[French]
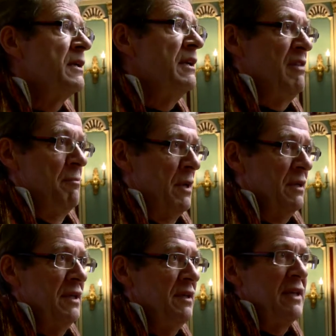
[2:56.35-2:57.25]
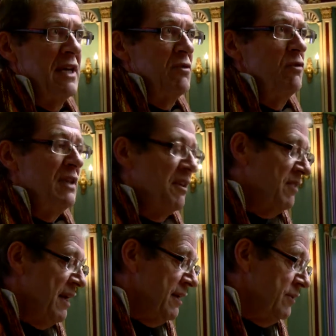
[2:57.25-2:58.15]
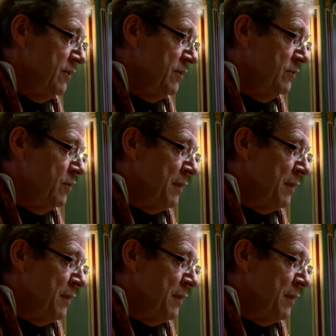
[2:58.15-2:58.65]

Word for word: qui fait partie, qui est une des salles du